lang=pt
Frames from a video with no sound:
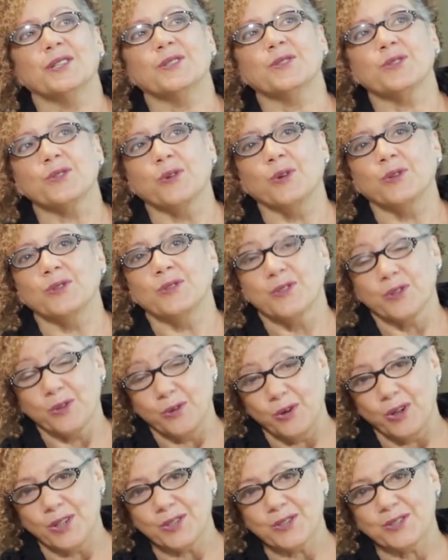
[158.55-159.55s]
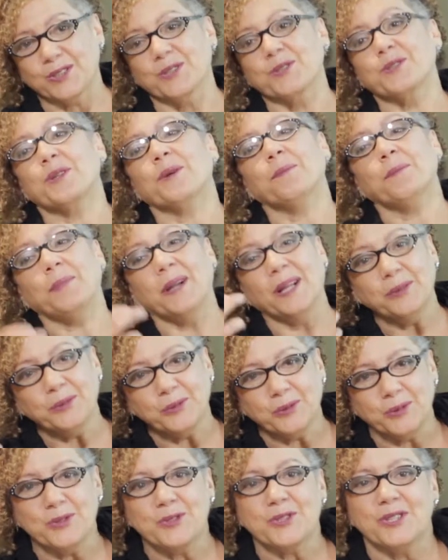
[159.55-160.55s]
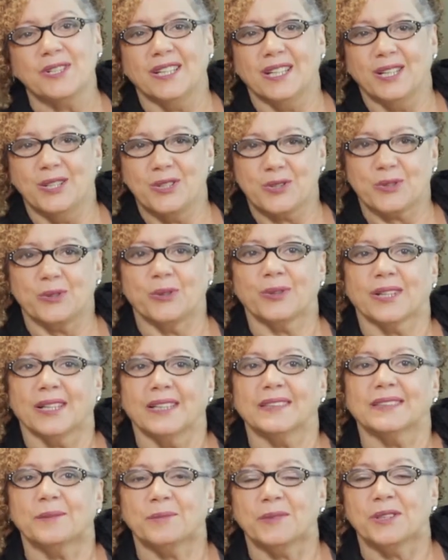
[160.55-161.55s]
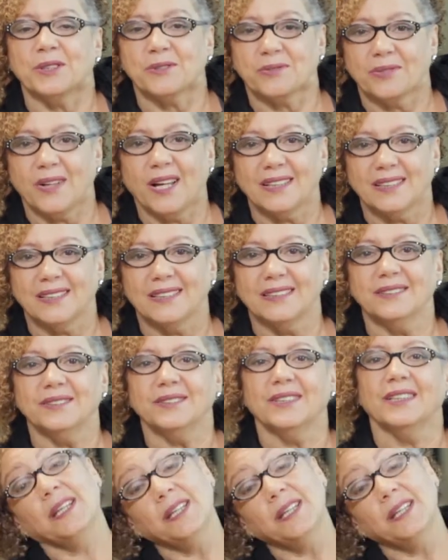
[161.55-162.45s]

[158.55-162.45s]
de, de costas para o continente, concretamente falando,